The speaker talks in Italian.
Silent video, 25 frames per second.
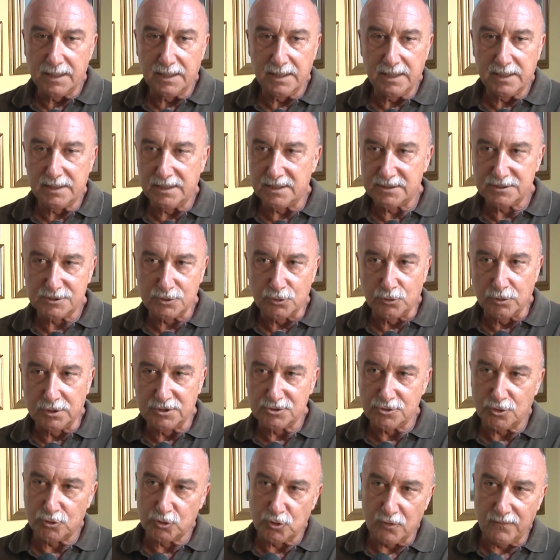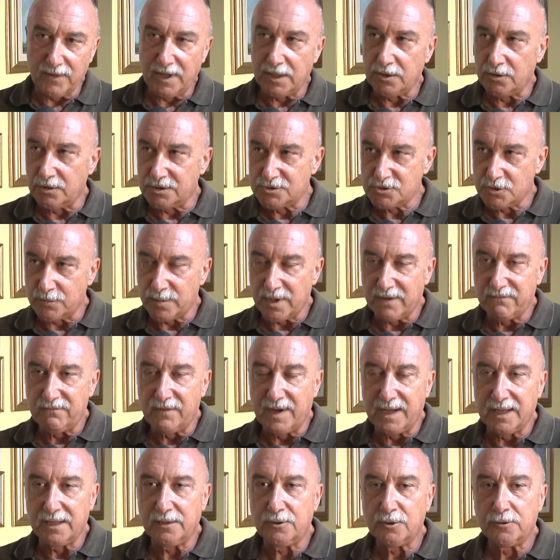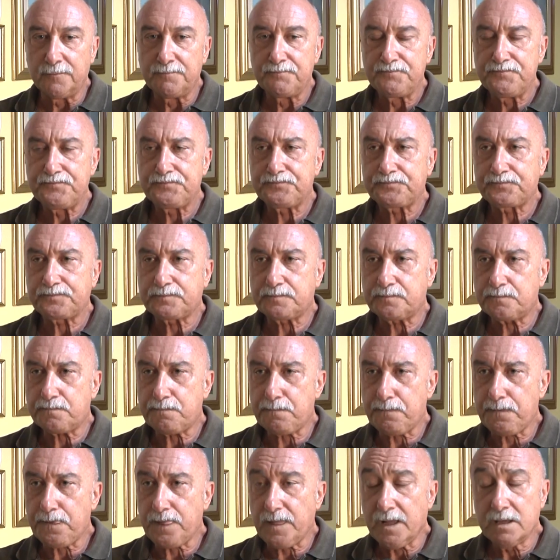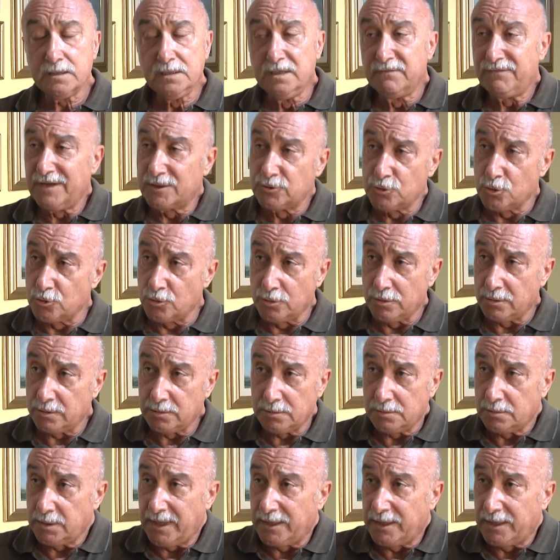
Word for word: dell'RSO, il sottovaglio e sopra sopravvaglio, di fatto non